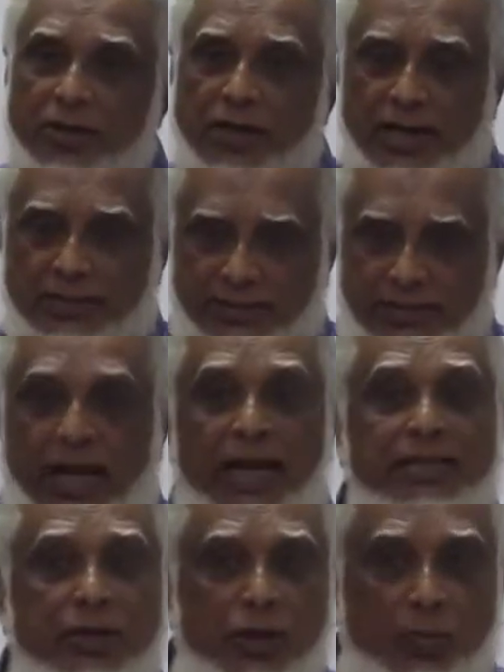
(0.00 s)
হলো
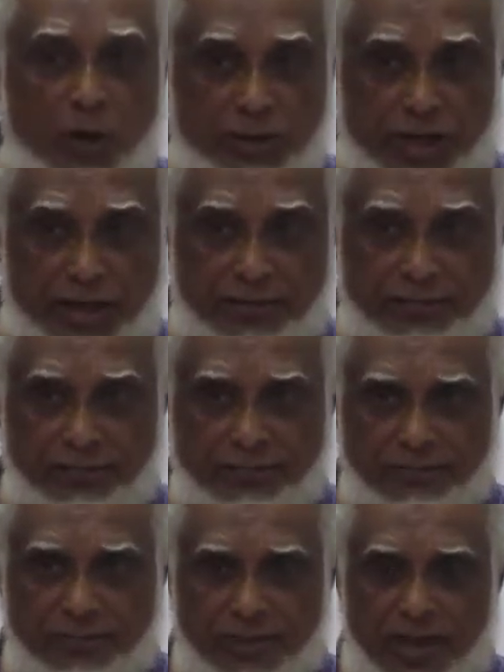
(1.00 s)
জালাসা হলো বসা
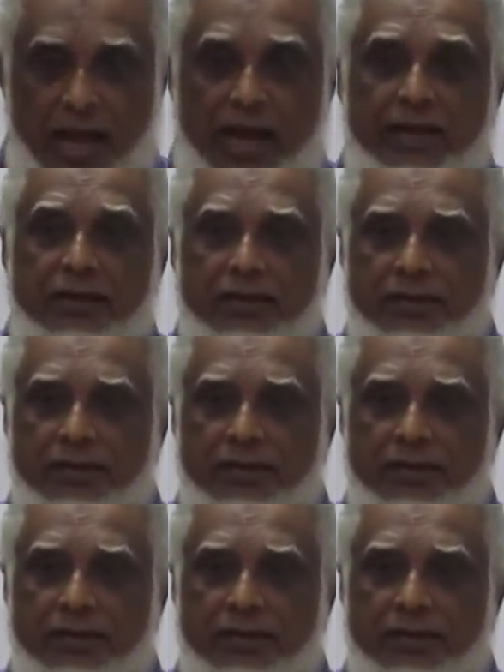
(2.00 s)
আর